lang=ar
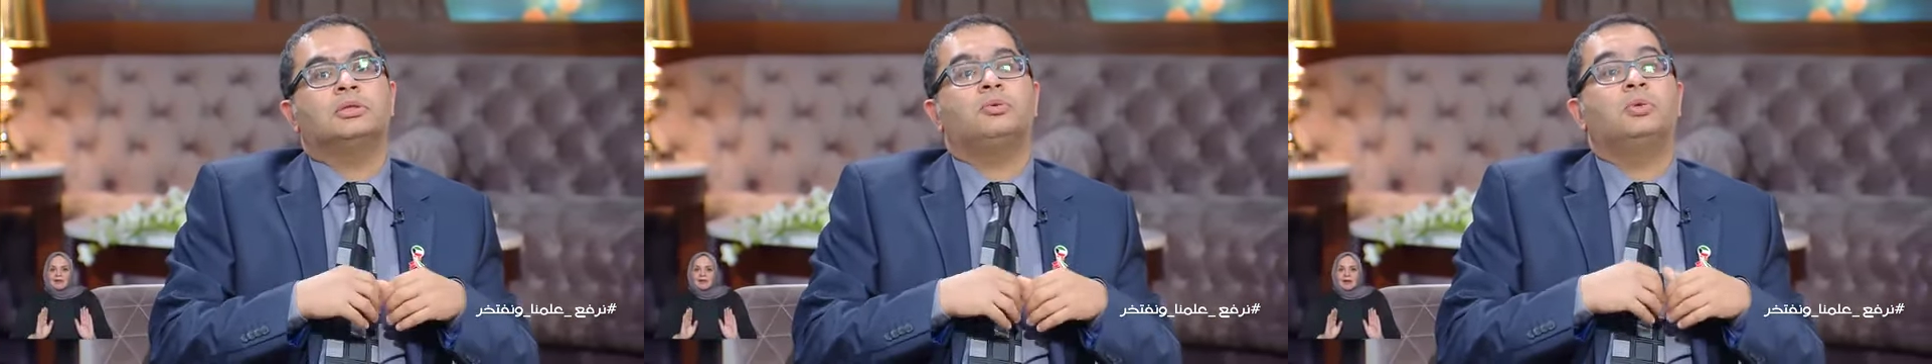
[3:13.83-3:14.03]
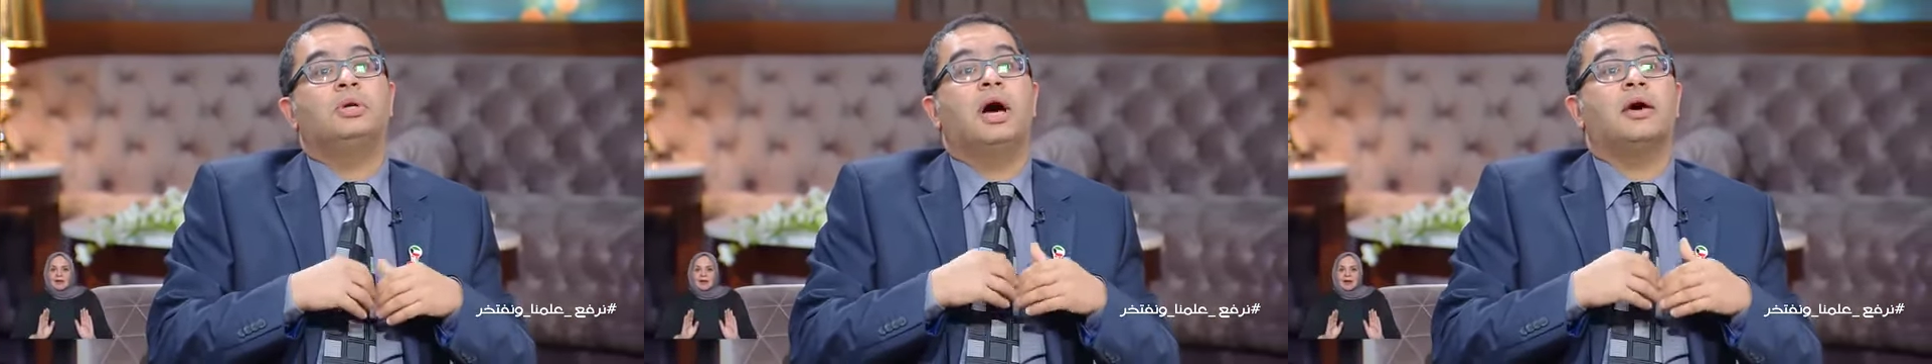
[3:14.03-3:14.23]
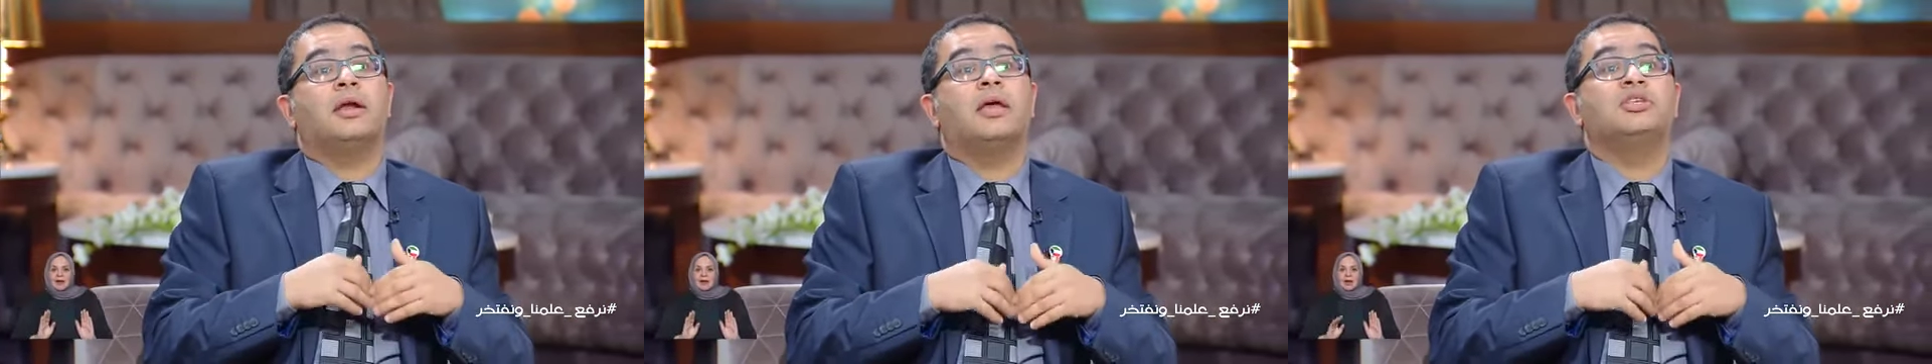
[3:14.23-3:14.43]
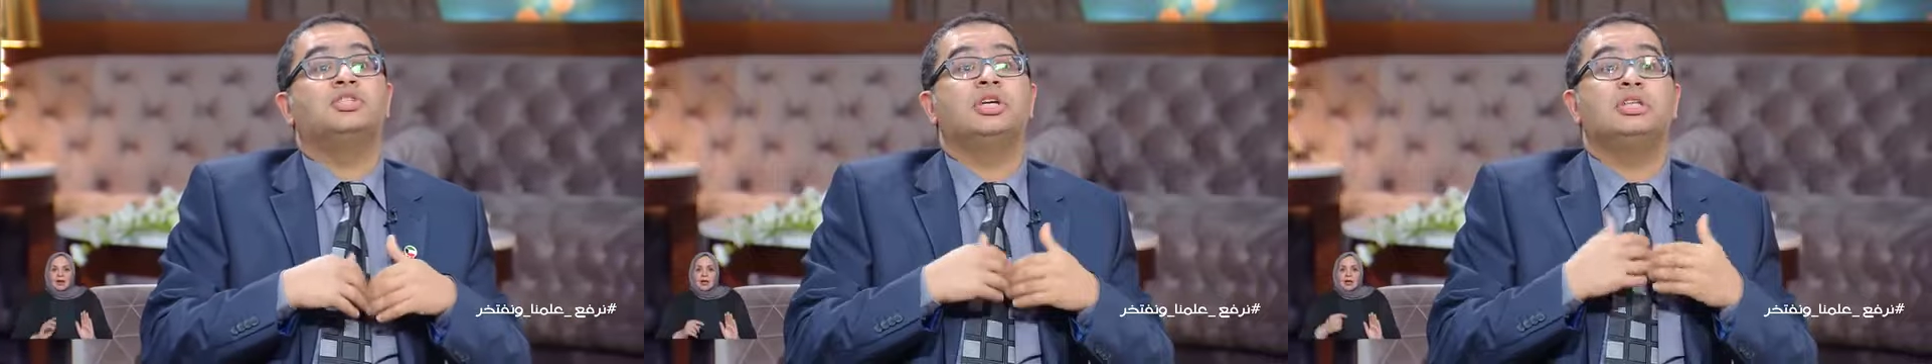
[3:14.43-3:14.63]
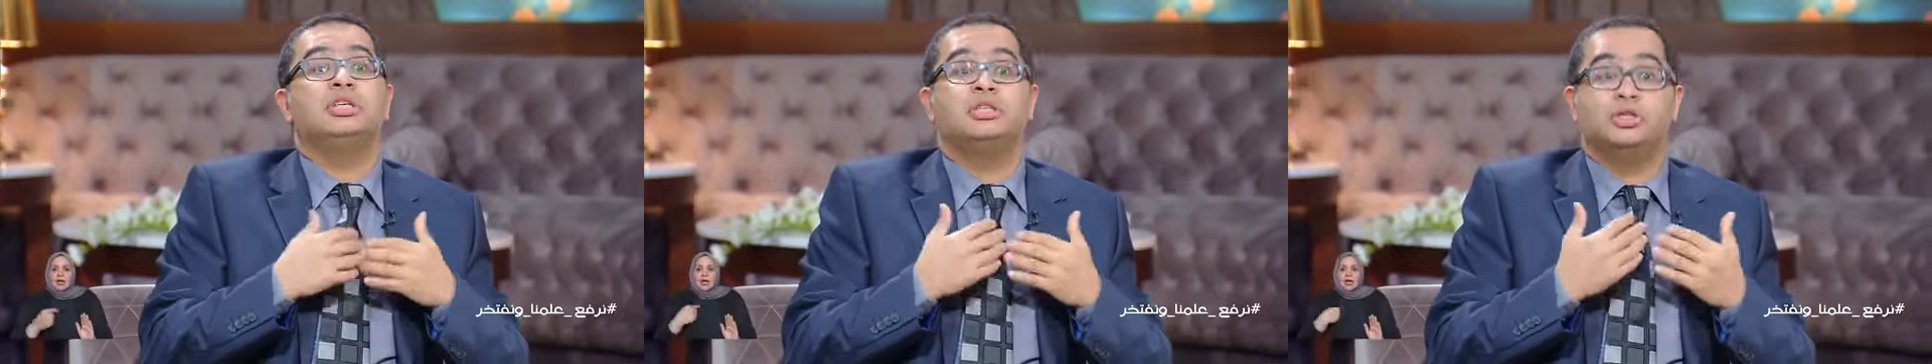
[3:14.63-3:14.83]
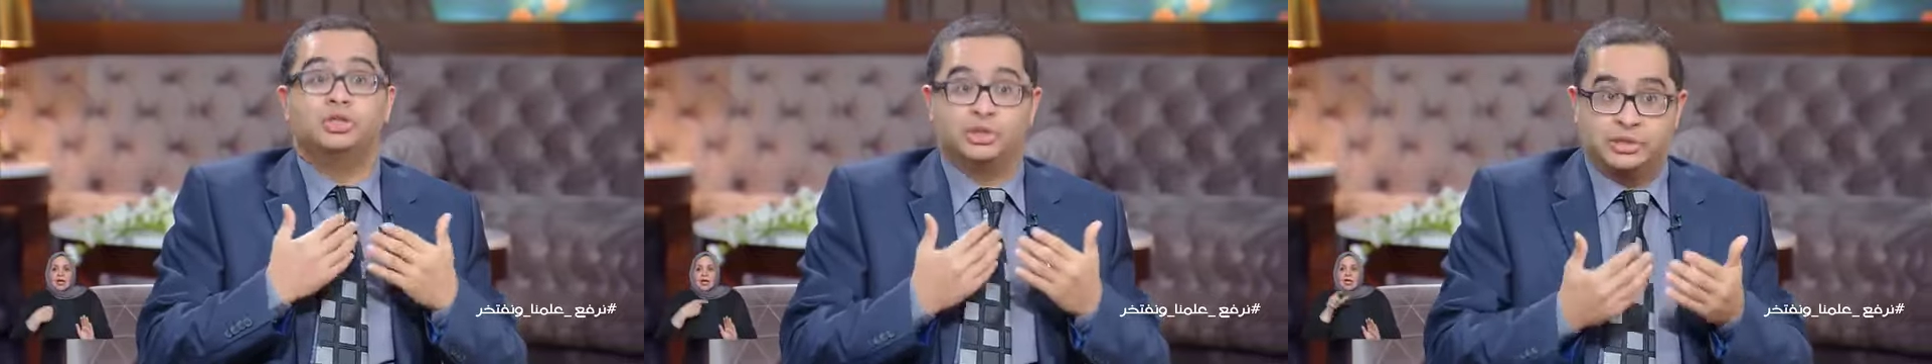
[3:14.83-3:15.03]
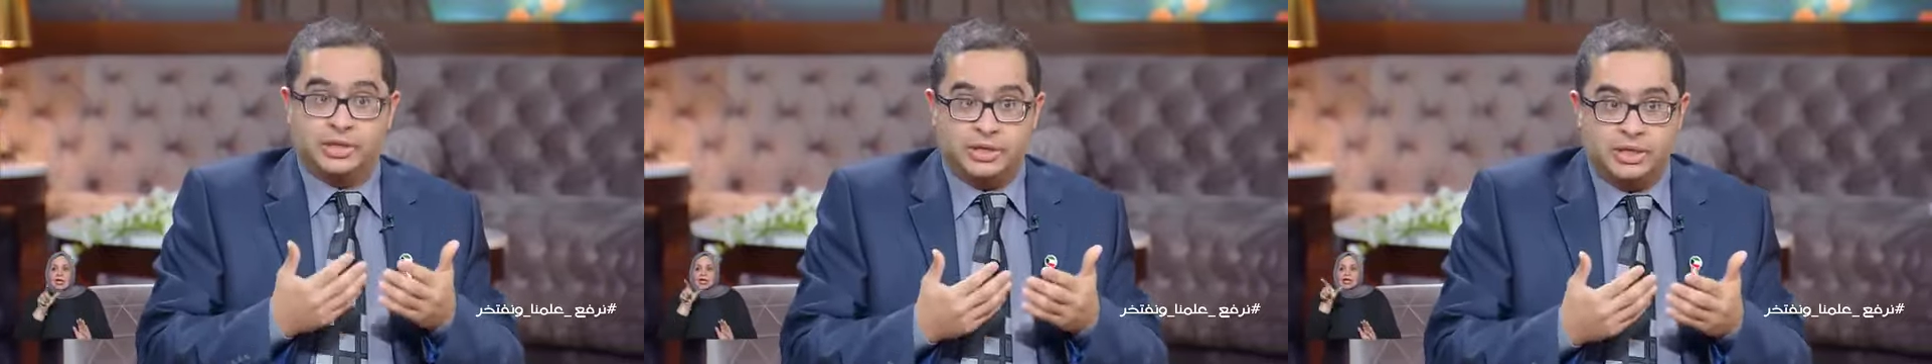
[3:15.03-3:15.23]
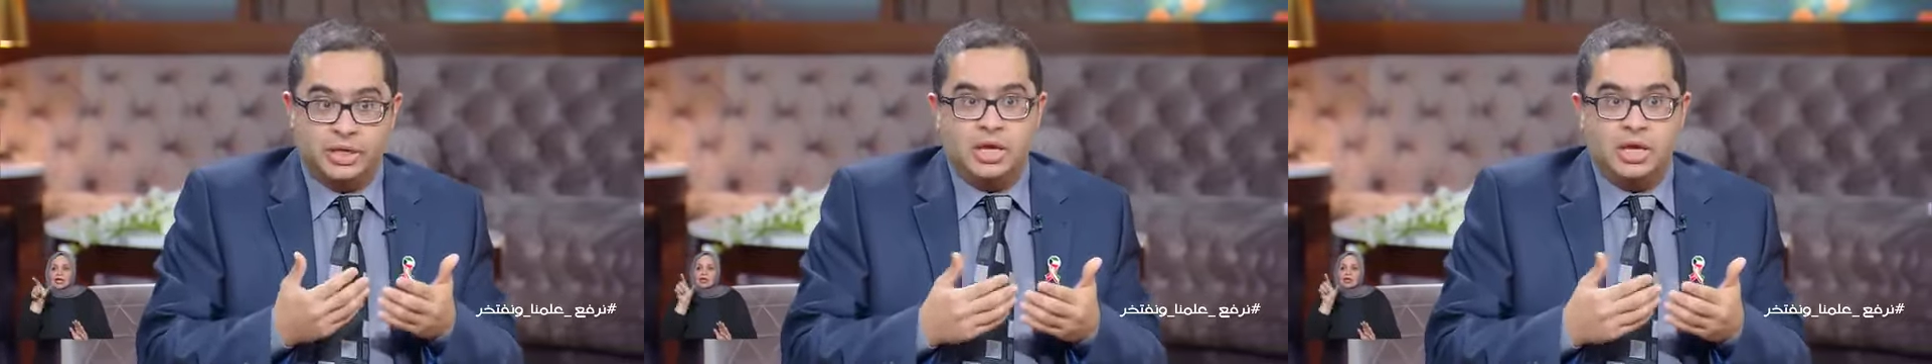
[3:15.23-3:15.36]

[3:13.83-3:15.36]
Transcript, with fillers: تكون الاعراض شديده جدا،